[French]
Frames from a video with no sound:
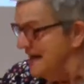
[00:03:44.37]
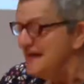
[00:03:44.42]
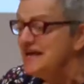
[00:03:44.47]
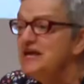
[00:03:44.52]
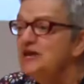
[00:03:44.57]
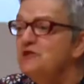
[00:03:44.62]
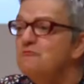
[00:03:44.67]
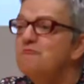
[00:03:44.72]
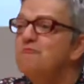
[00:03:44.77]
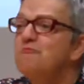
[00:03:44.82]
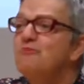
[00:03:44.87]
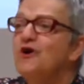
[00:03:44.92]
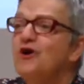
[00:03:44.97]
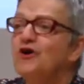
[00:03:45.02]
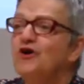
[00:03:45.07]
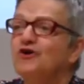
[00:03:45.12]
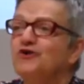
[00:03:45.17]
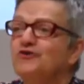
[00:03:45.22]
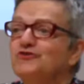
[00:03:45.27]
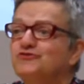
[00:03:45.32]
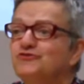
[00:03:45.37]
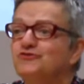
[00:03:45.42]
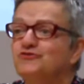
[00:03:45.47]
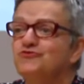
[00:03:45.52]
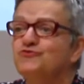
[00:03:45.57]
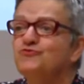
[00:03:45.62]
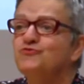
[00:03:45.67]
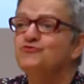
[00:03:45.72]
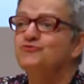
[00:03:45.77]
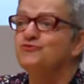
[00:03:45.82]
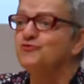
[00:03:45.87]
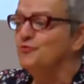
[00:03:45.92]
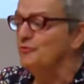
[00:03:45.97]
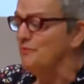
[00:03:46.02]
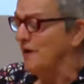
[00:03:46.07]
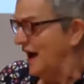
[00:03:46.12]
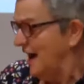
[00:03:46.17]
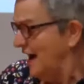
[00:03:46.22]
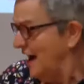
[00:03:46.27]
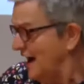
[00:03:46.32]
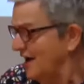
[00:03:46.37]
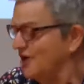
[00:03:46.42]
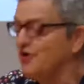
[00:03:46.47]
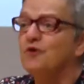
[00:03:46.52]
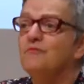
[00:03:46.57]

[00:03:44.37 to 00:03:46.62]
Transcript: il porte sous son bras,